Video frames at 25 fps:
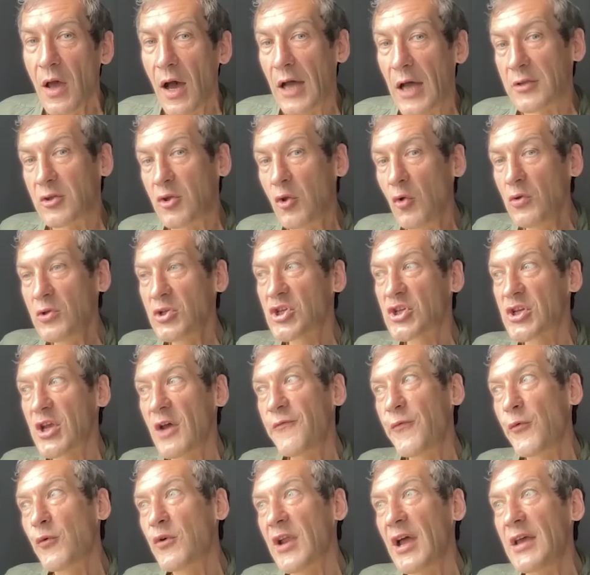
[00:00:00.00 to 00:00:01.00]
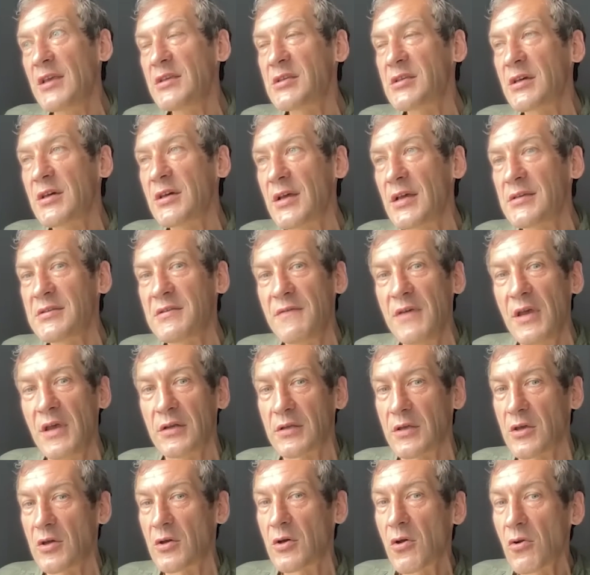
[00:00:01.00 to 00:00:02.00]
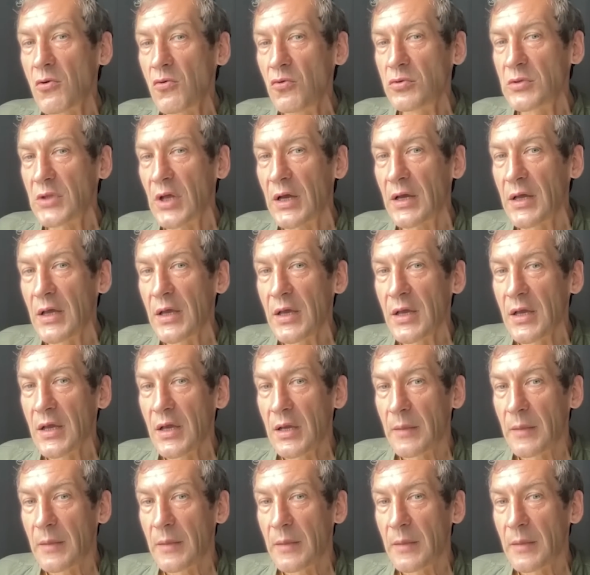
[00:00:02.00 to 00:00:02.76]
А тут шеф украинской разведки. Круто.